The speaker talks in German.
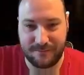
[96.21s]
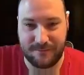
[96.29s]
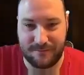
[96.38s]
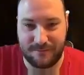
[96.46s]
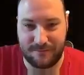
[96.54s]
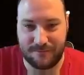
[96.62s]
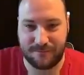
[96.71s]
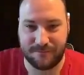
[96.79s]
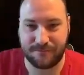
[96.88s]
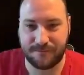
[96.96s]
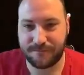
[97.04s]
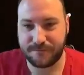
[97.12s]

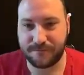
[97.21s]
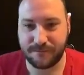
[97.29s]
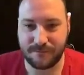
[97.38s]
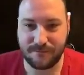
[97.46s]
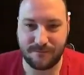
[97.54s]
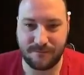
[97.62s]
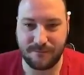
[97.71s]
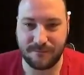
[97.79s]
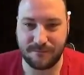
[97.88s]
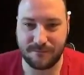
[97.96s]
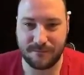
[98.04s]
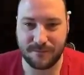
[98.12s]

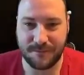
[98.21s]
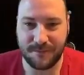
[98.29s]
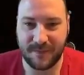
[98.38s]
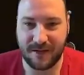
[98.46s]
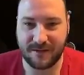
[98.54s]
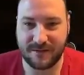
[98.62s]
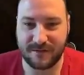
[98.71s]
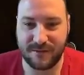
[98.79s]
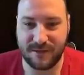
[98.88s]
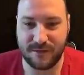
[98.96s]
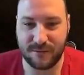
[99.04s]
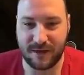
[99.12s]
Das
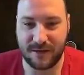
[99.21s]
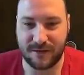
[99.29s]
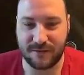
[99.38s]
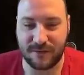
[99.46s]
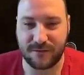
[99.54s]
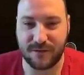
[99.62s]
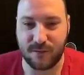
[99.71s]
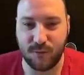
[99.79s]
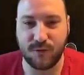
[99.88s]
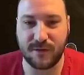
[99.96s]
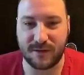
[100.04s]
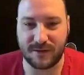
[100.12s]
Video kenne ich noch nicht. Ich
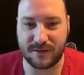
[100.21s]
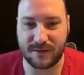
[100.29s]
vermute, dass er